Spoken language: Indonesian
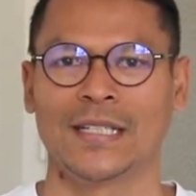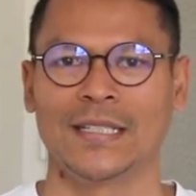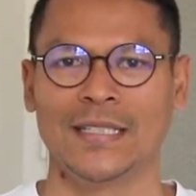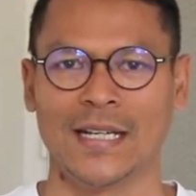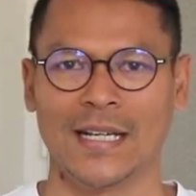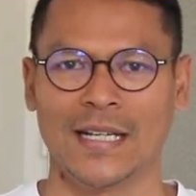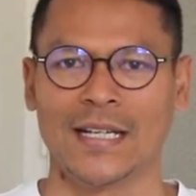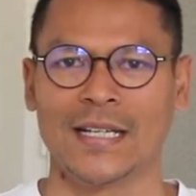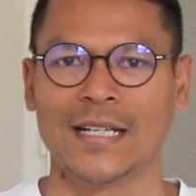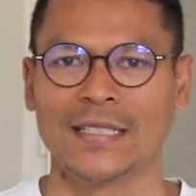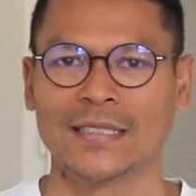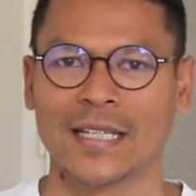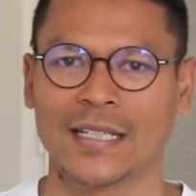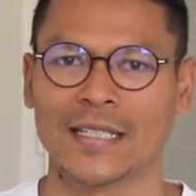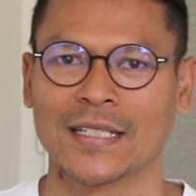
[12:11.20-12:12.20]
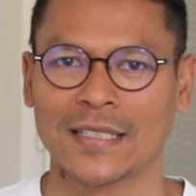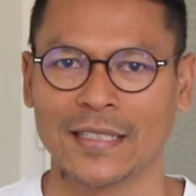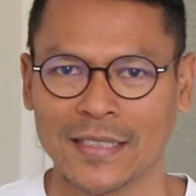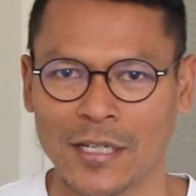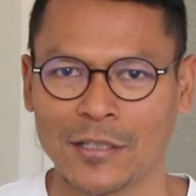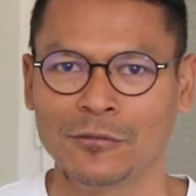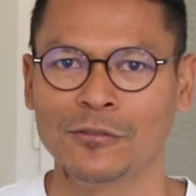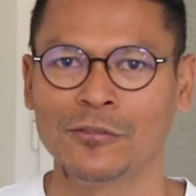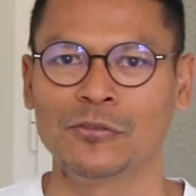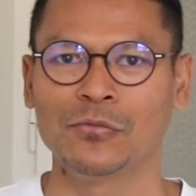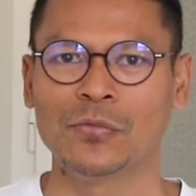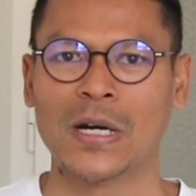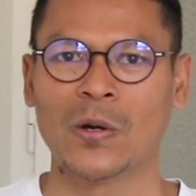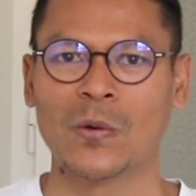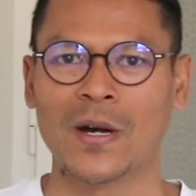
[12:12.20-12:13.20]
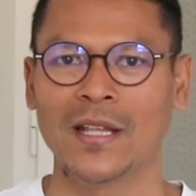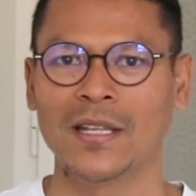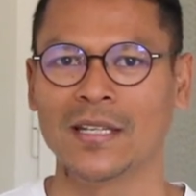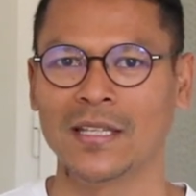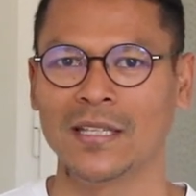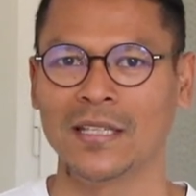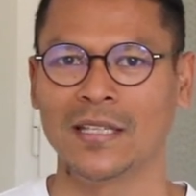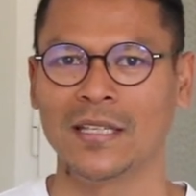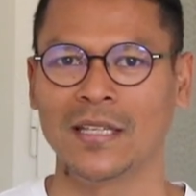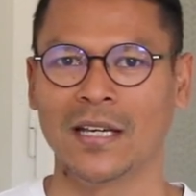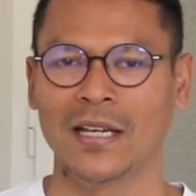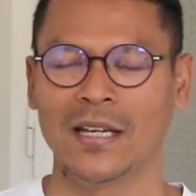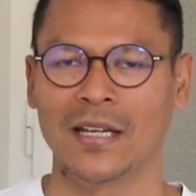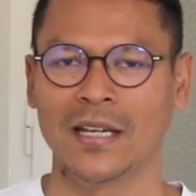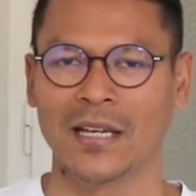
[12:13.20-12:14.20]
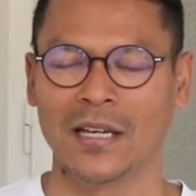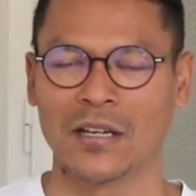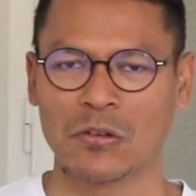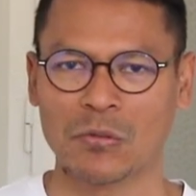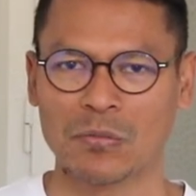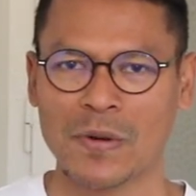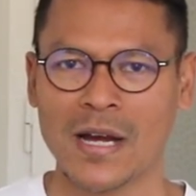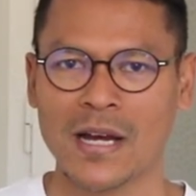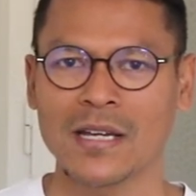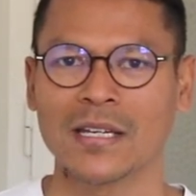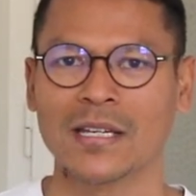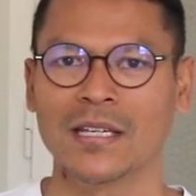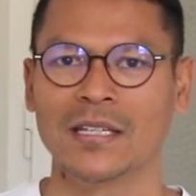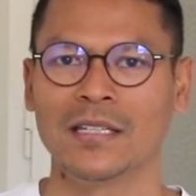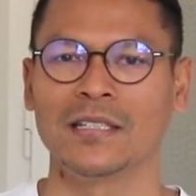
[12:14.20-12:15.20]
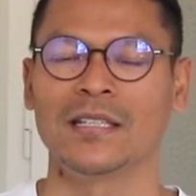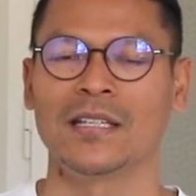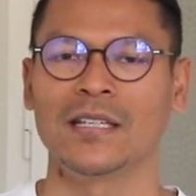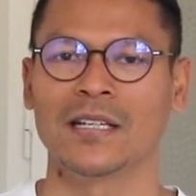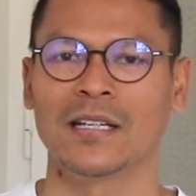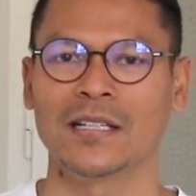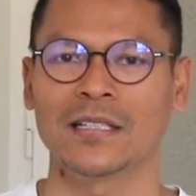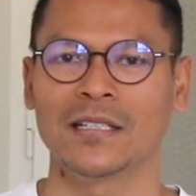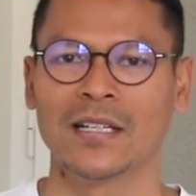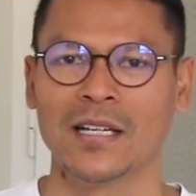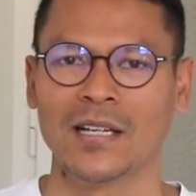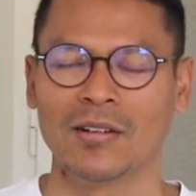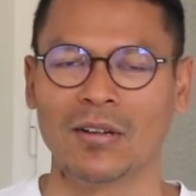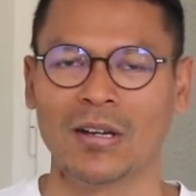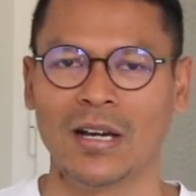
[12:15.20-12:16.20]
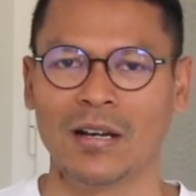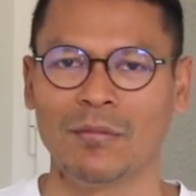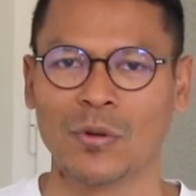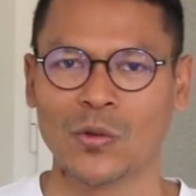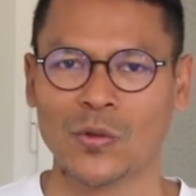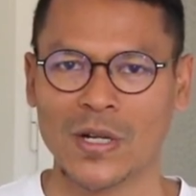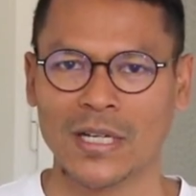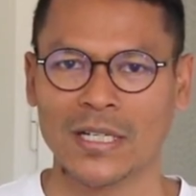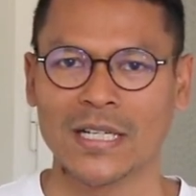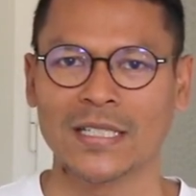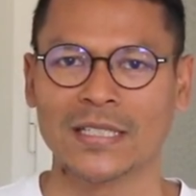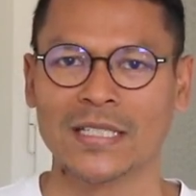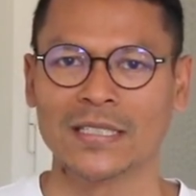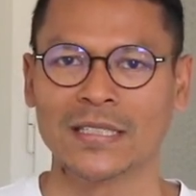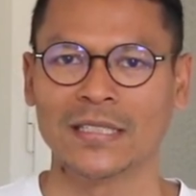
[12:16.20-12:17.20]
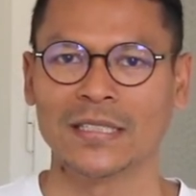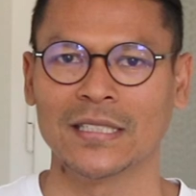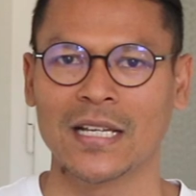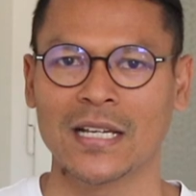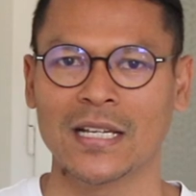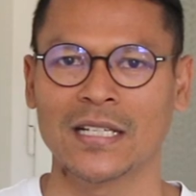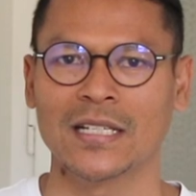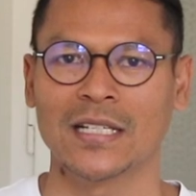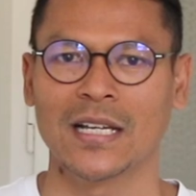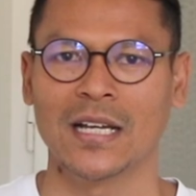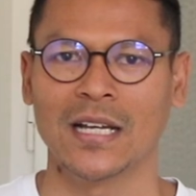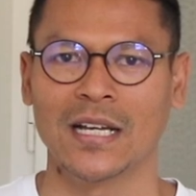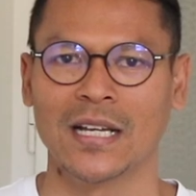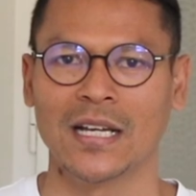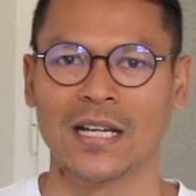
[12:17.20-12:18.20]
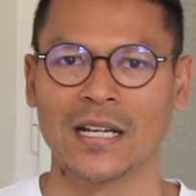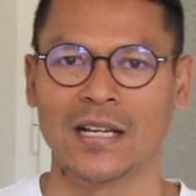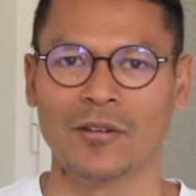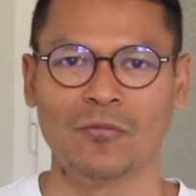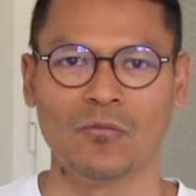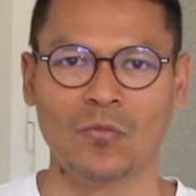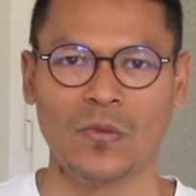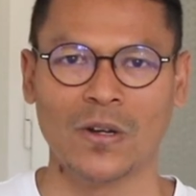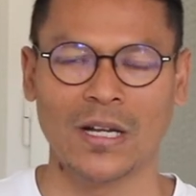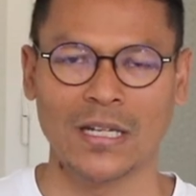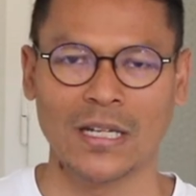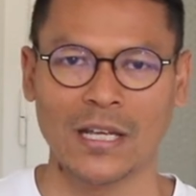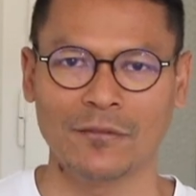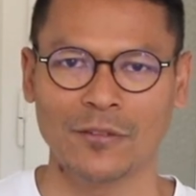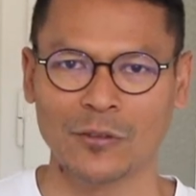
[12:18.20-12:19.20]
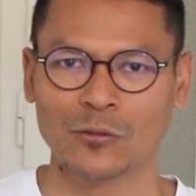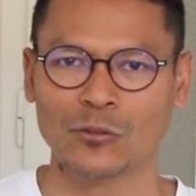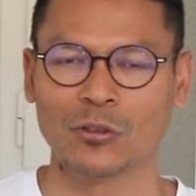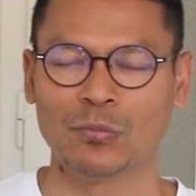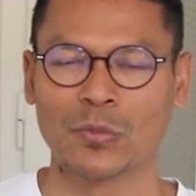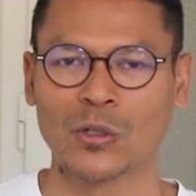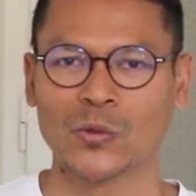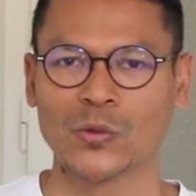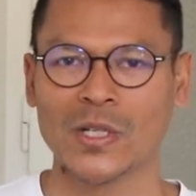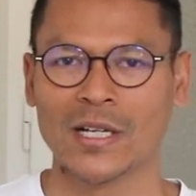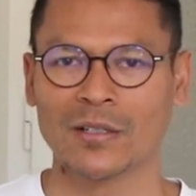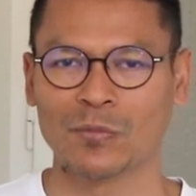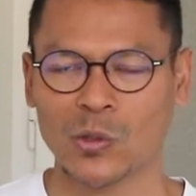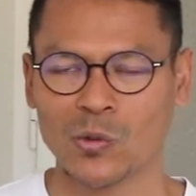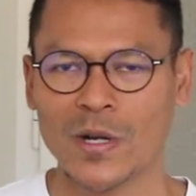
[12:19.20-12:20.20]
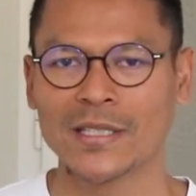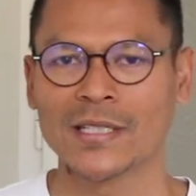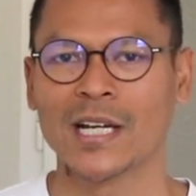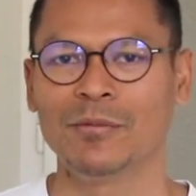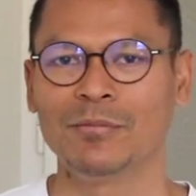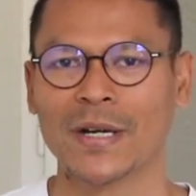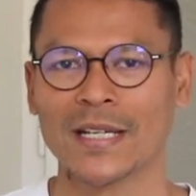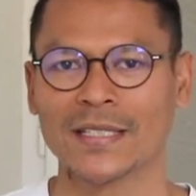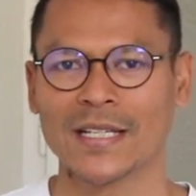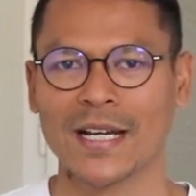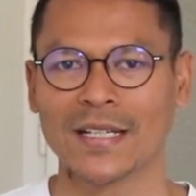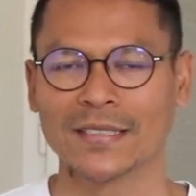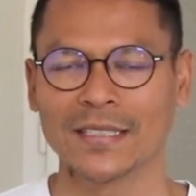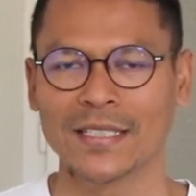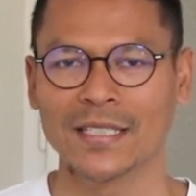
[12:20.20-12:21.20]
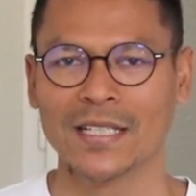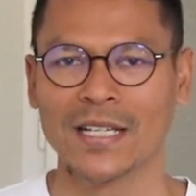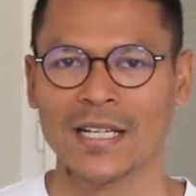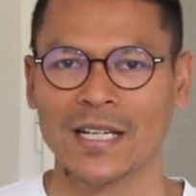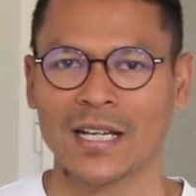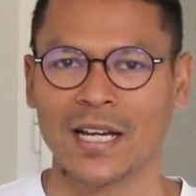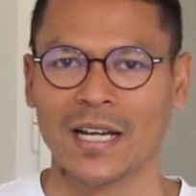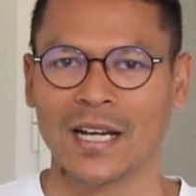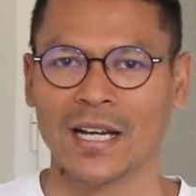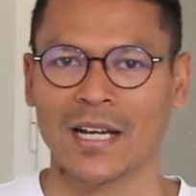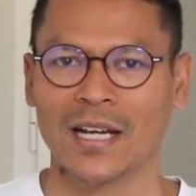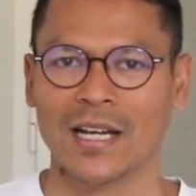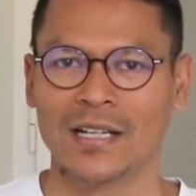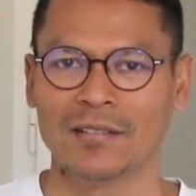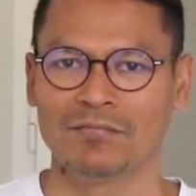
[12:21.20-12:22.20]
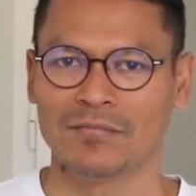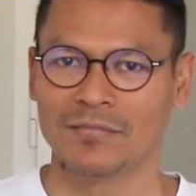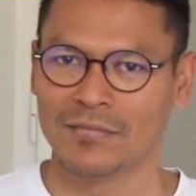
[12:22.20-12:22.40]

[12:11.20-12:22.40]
Ya, saya kasih tahu bahwa di uh, Eropa ini ya uh, menggunakan istilah uh, uh, level untuk penguasa, penguasaan bahasa asing uh,